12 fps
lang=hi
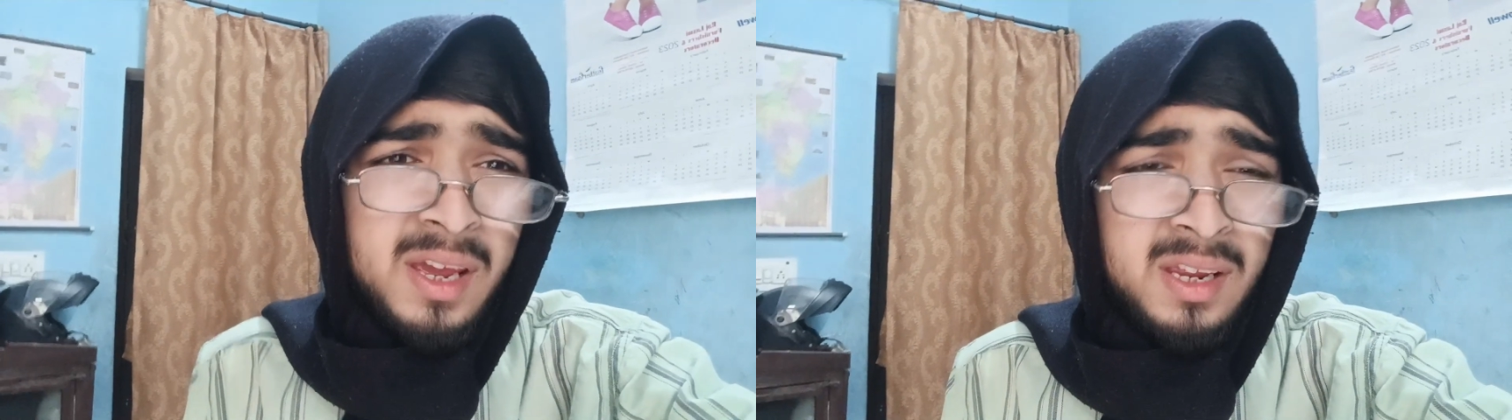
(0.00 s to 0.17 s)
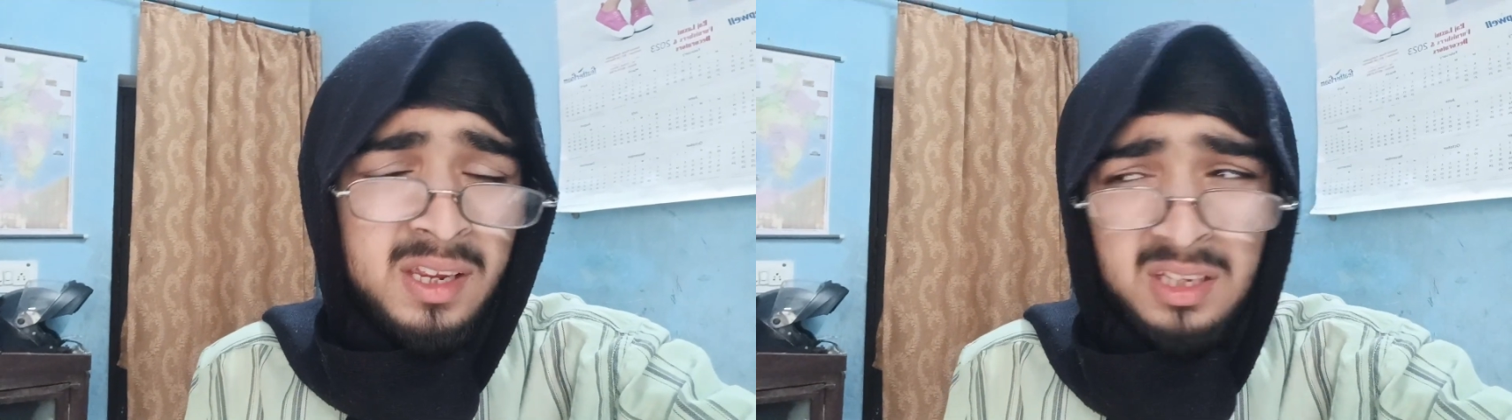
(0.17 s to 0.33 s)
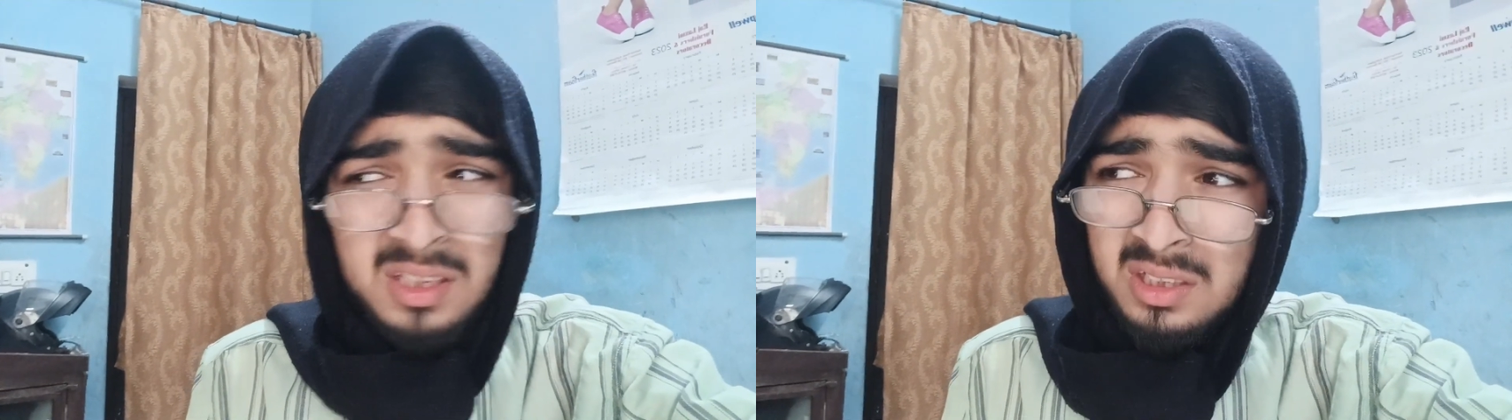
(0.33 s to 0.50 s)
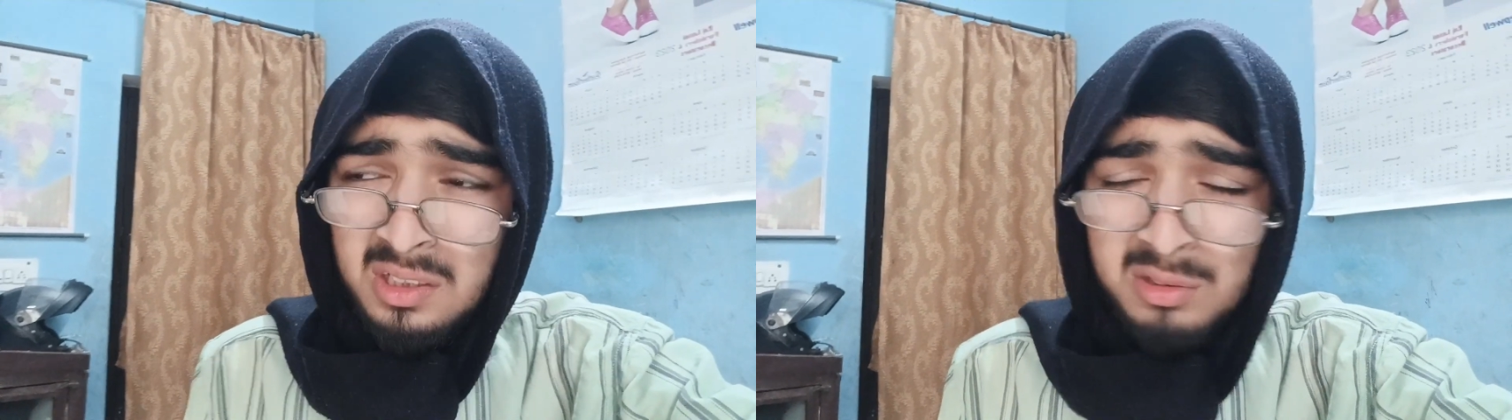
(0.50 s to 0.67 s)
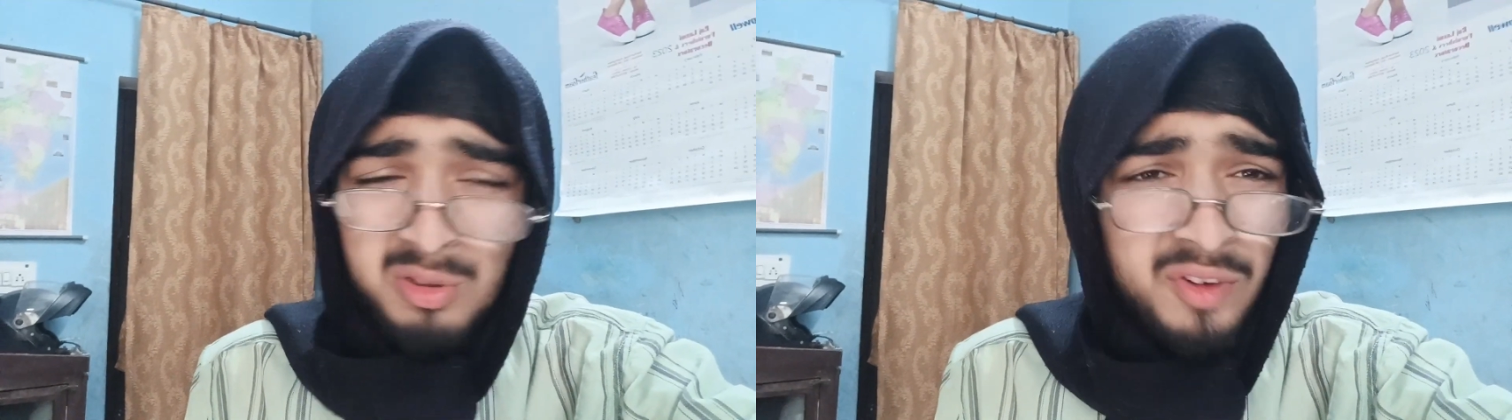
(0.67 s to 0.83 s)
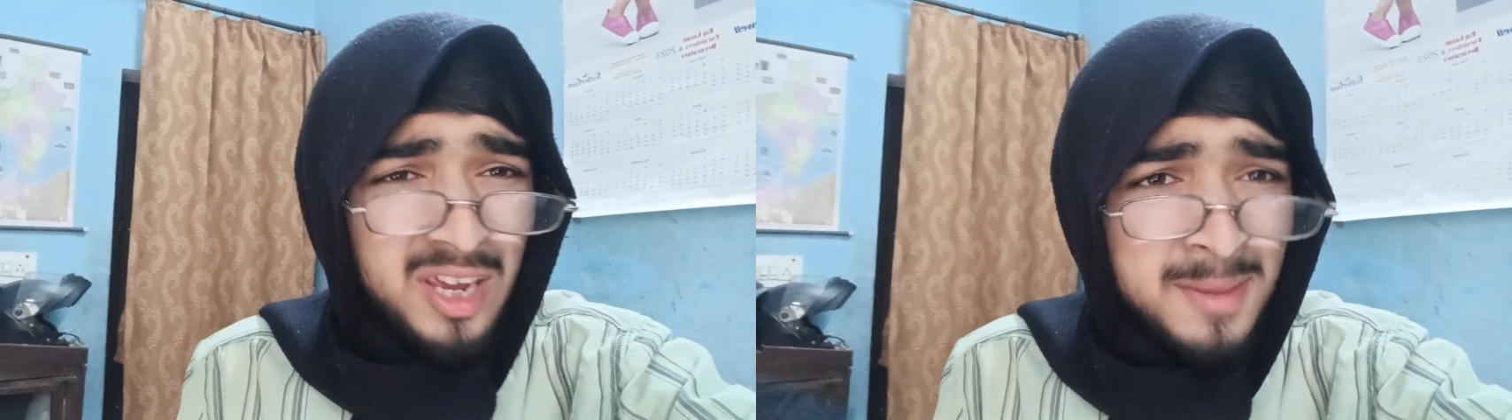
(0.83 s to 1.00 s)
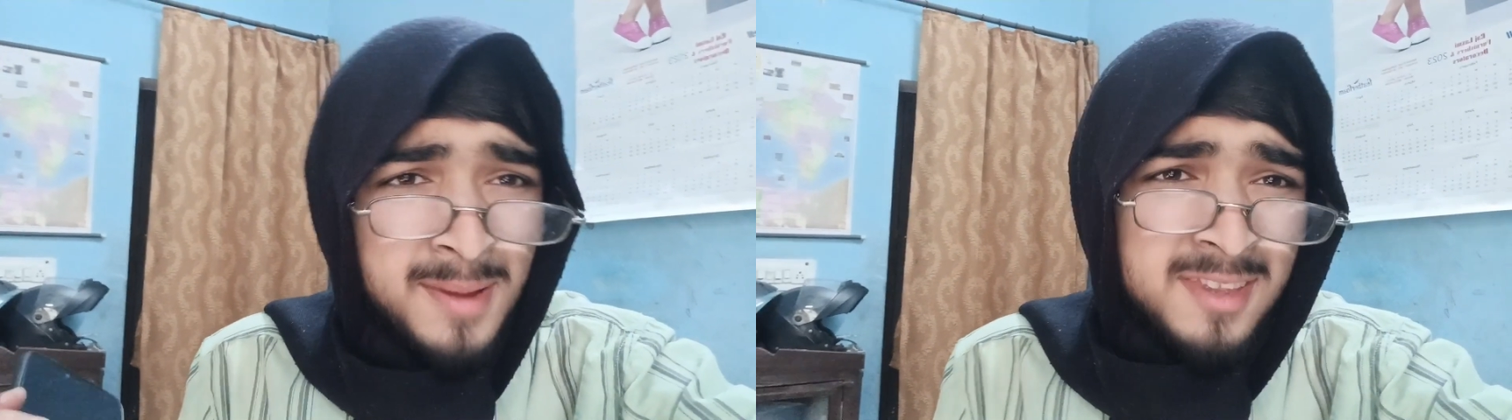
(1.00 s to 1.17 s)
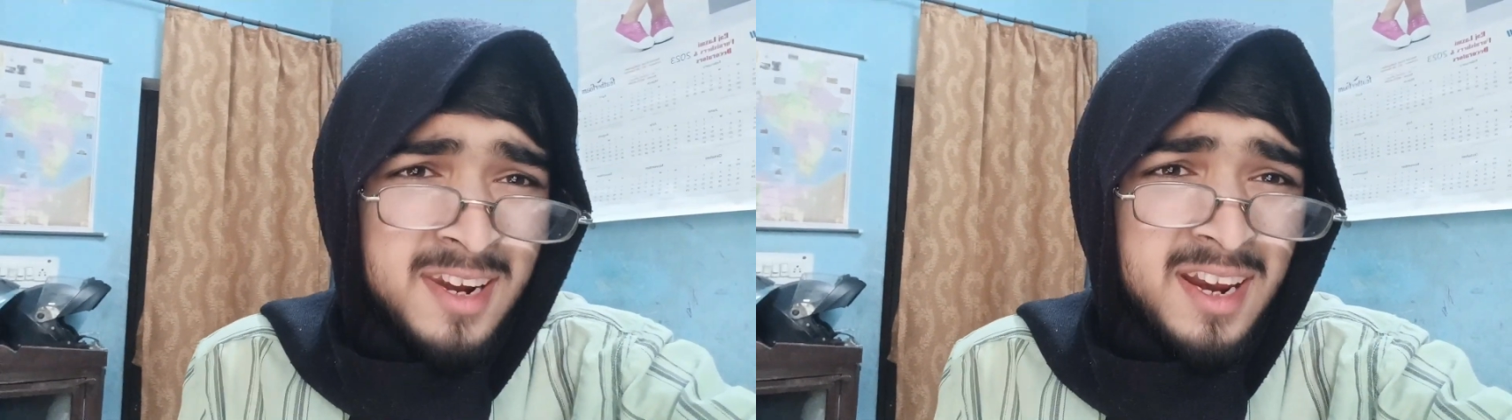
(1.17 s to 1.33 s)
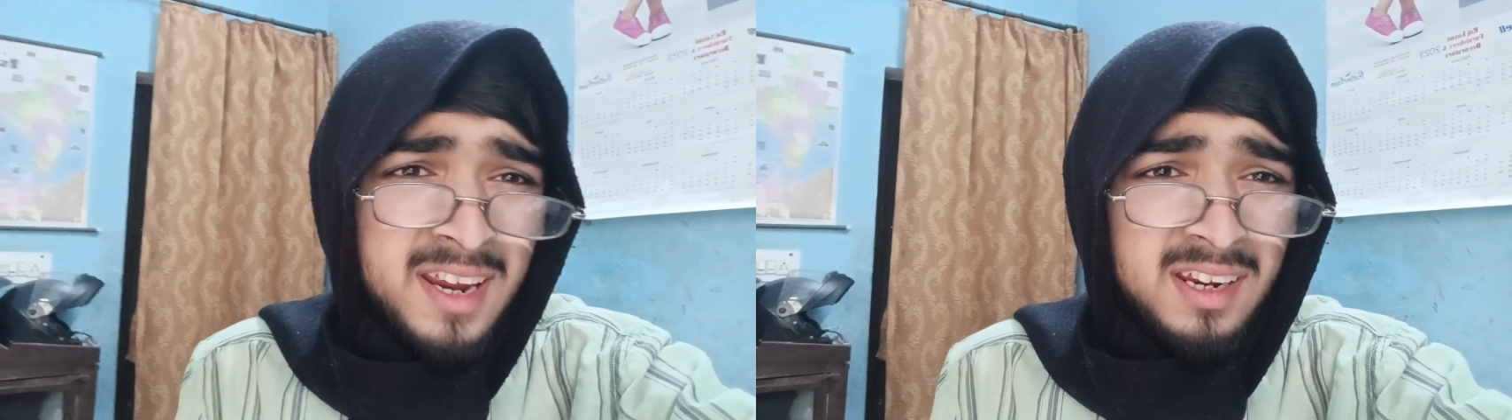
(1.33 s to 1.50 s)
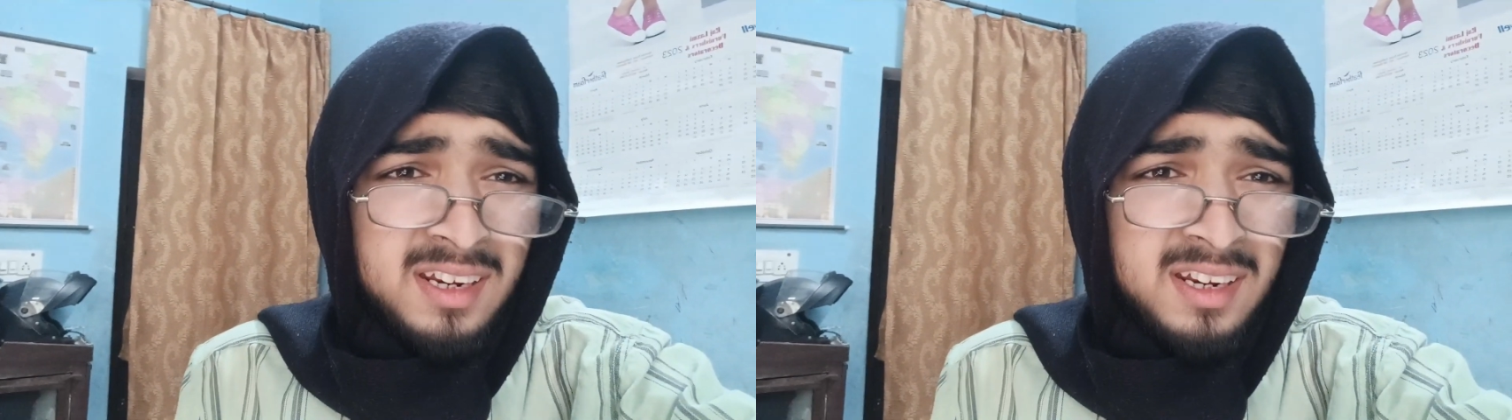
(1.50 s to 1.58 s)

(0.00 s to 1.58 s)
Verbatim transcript: है तो वही भेज रहे